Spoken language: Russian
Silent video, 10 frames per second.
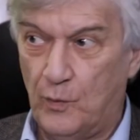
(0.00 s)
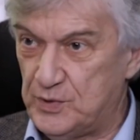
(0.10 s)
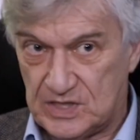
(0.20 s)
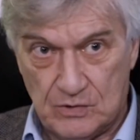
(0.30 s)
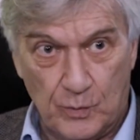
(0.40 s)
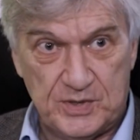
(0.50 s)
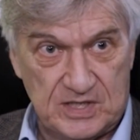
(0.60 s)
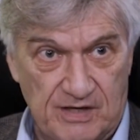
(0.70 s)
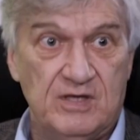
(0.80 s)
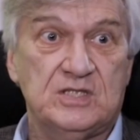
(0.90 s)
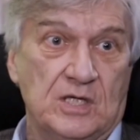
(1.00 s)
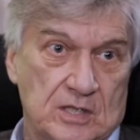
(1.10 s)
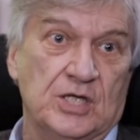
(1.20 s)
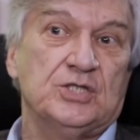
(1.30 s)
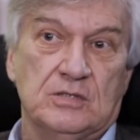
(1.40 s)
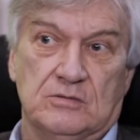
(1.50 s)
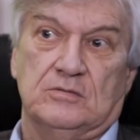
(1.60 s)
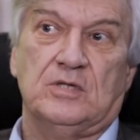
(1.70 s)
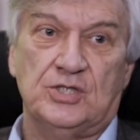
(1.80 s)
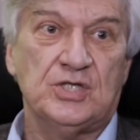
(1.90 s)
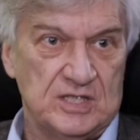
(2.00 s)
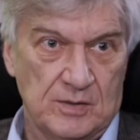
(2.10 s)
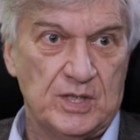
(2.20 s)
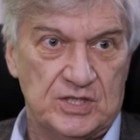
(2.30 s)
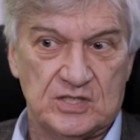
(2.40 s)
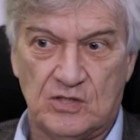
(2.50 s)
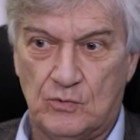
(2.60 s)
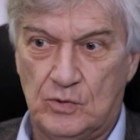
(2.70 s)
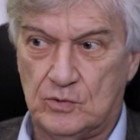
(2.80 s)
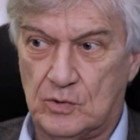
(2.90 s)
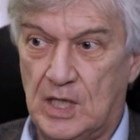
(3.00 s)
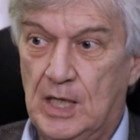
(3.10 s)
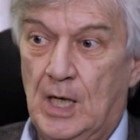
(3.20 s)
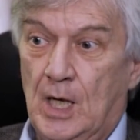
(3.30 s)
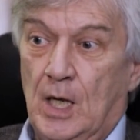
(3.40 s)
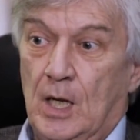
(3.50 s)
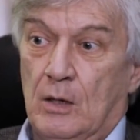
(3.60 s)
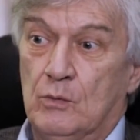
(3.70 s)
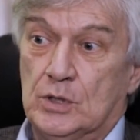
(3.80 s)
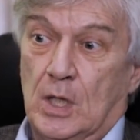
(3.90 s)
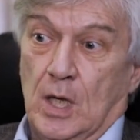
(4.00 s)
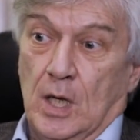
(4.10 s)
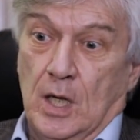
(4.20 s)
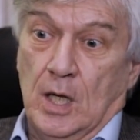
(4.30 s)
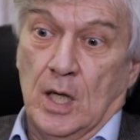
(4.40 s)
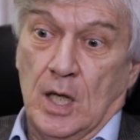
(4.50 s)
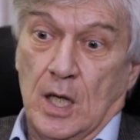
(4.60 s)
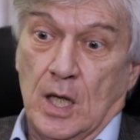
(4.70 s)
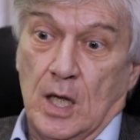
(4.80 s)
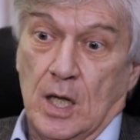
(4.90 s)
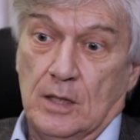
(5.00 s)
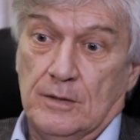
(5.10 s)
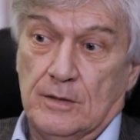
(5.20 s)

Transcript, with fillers: обще, общесоветской и, конечно, конечно, азербайджанской культуры. Вот. А,